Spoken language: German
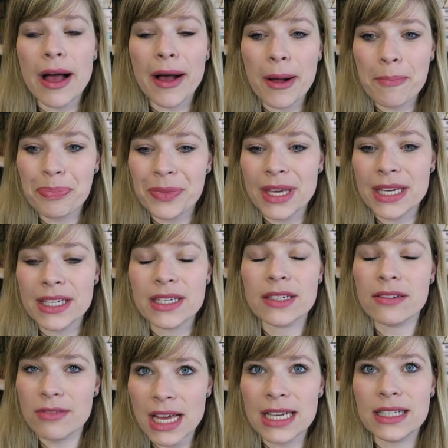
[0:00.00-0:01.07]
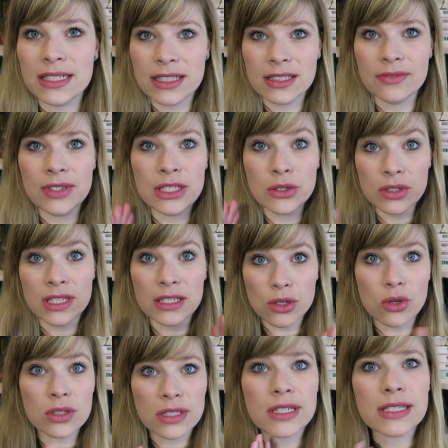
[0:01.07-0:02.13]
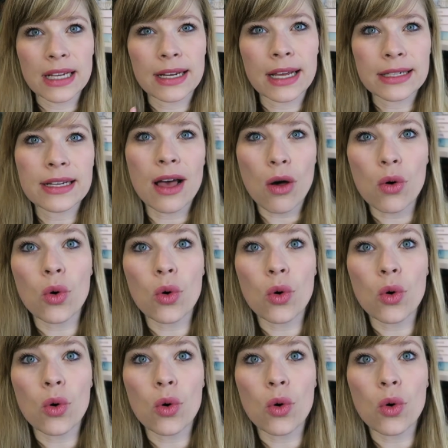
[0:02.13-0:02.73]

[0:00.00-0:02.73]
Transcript: Ähm, ich werde diese Videos dann kurz hintereinander